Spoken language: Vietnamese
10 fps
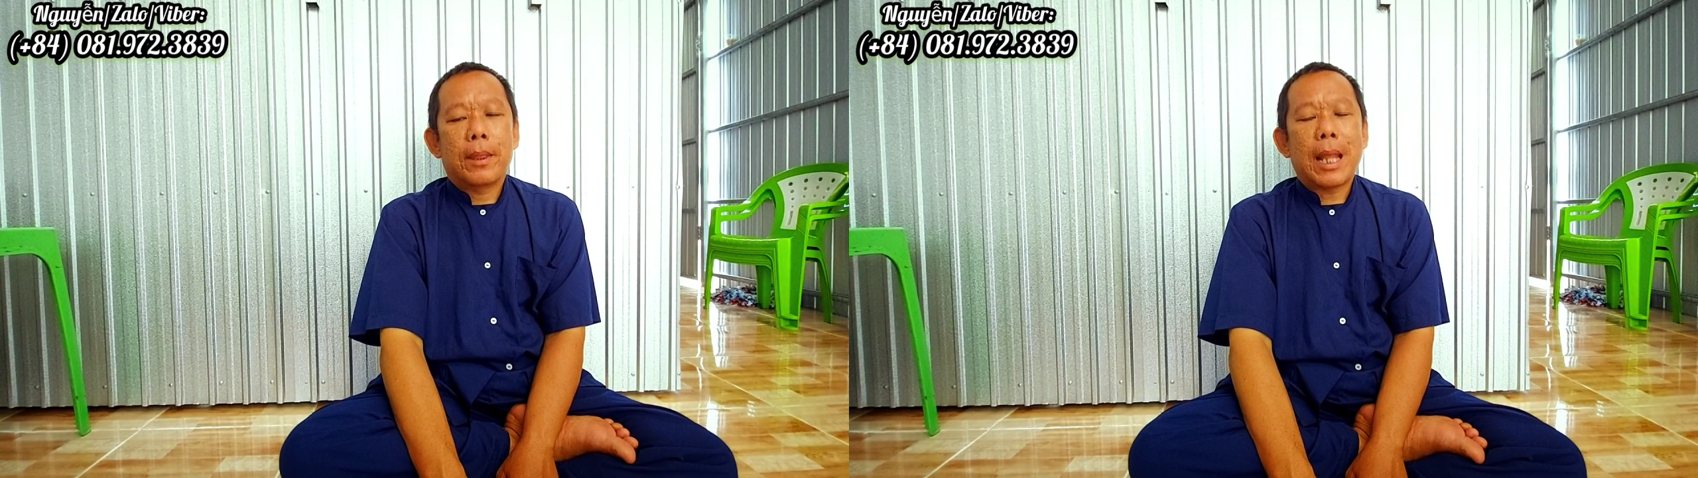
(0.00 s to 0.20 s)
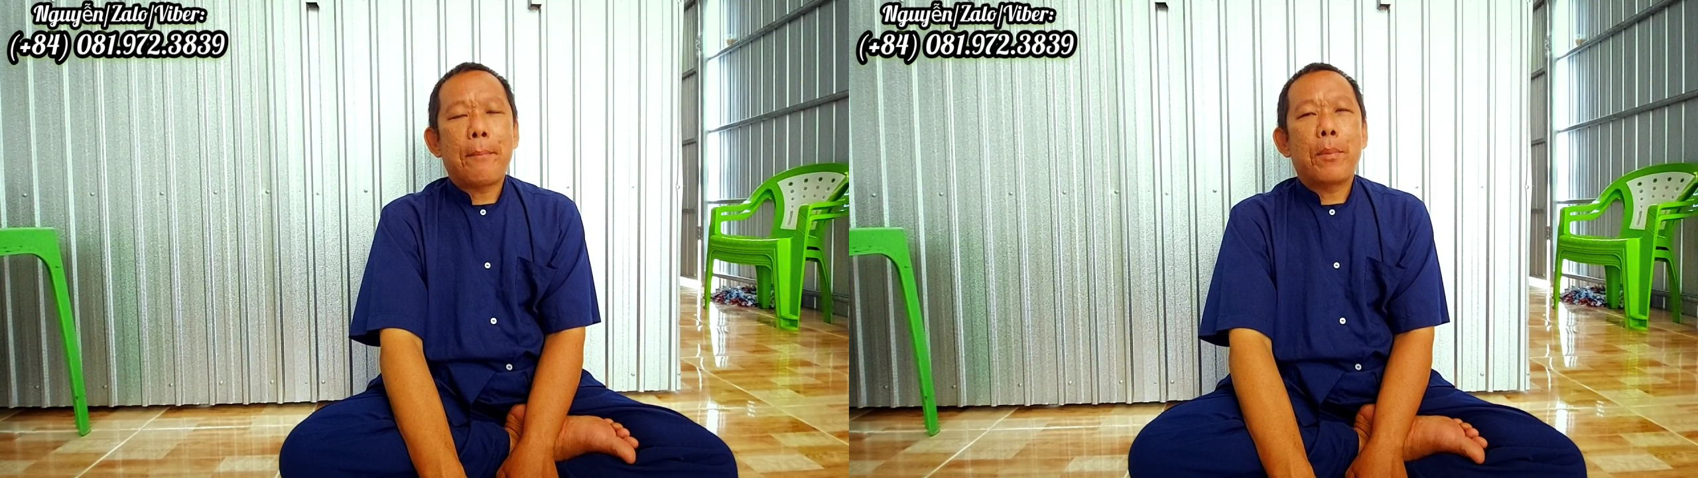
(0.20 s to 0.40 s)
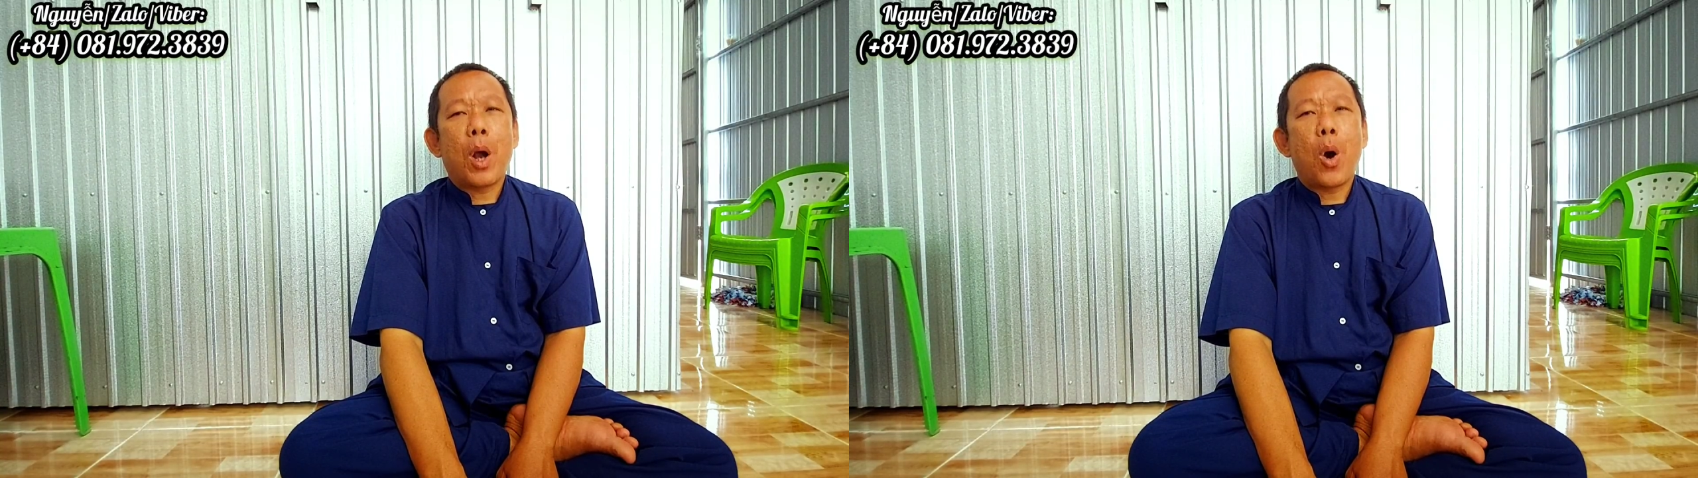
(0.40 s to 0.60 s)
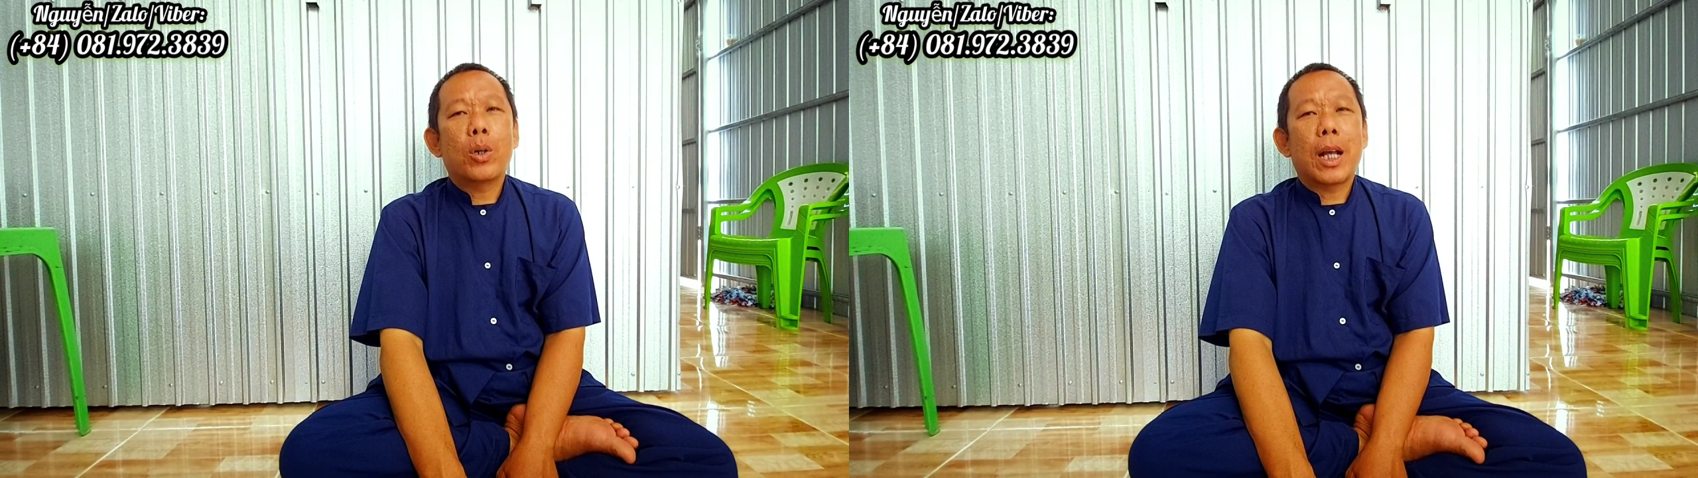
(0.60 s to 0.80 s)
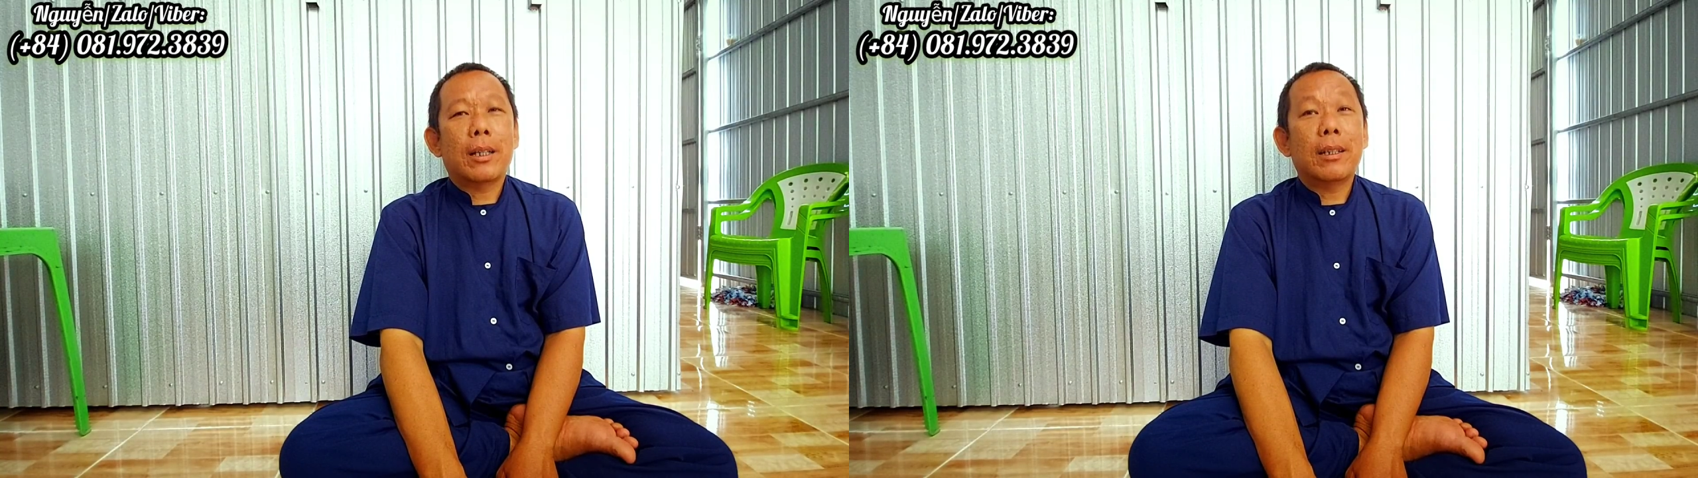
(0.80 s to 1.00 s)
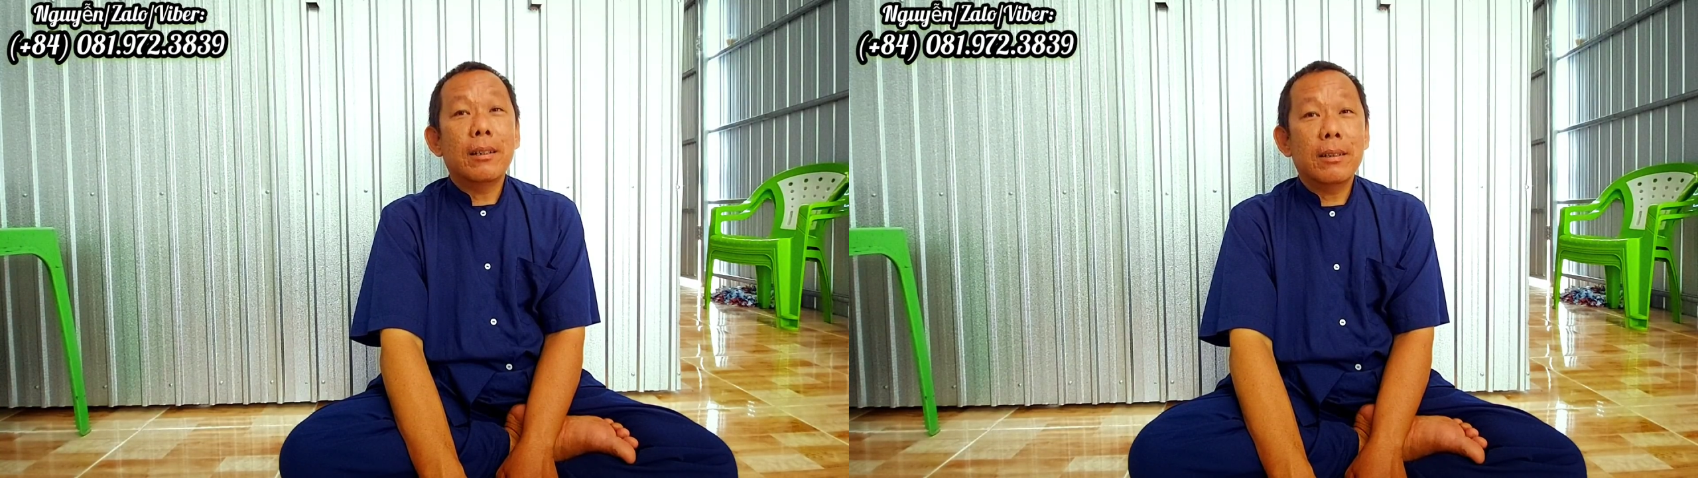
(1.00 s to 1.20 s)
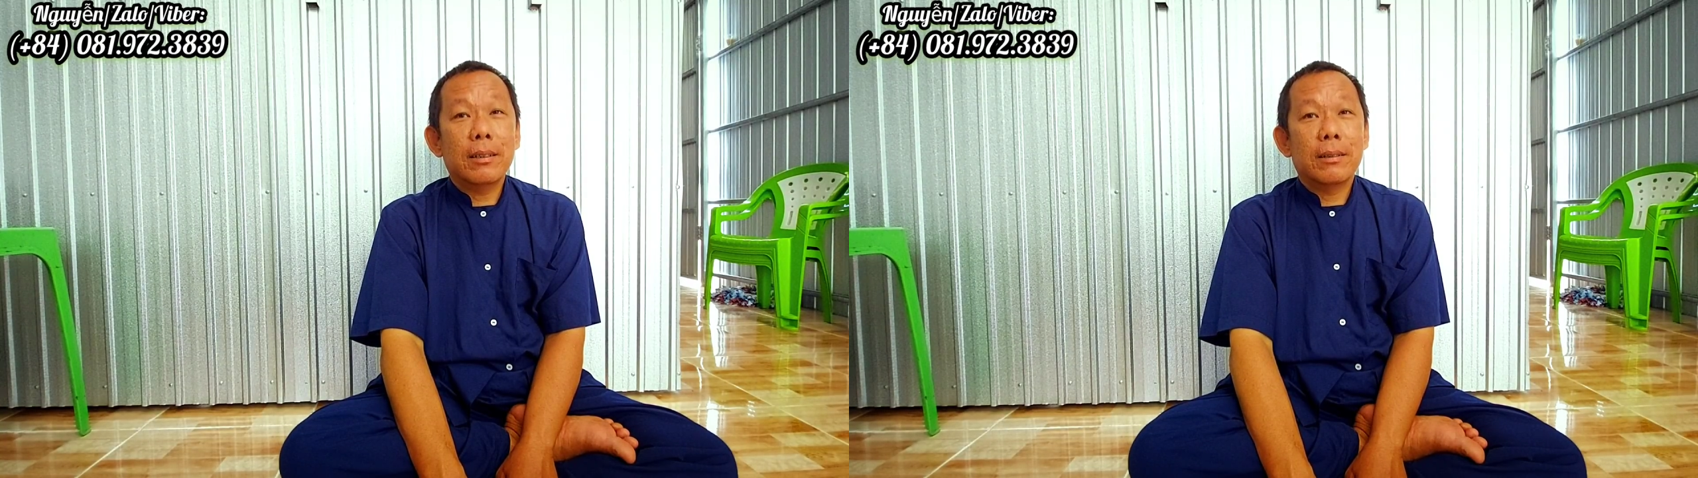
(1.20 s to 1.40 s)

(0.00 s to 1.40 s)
tâm ngộ thạch tướng,